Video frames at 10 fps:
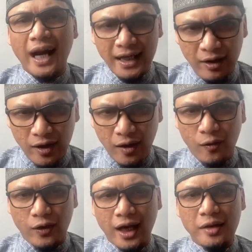Ada
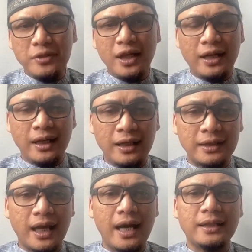orang-orang yang menjalankan
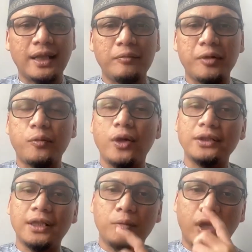ketaatan
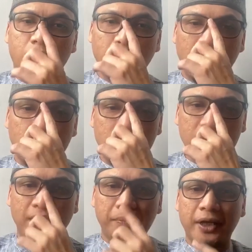berpuasa di bulan
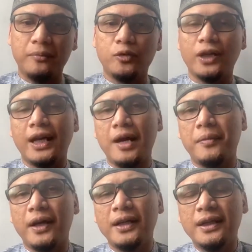Ramadan, tapi kemudian
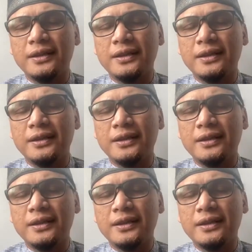apa?